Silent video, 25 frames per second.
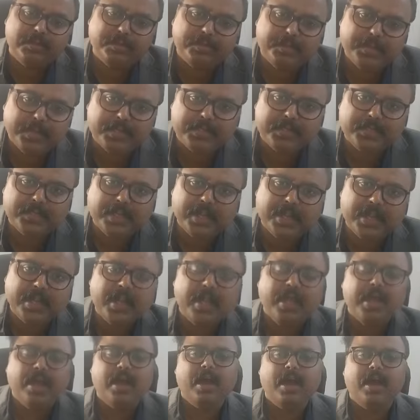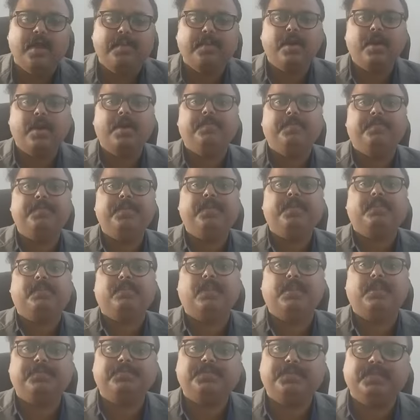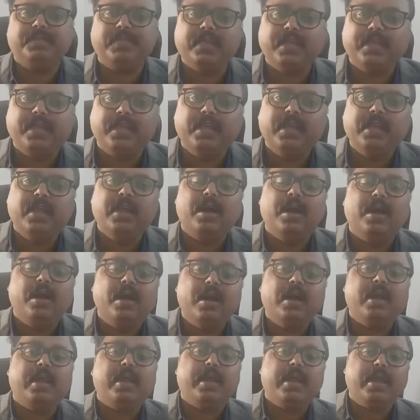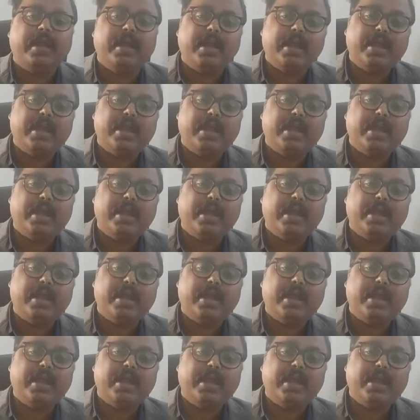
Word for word: हमें भेजिए हम अपने तरफ से हर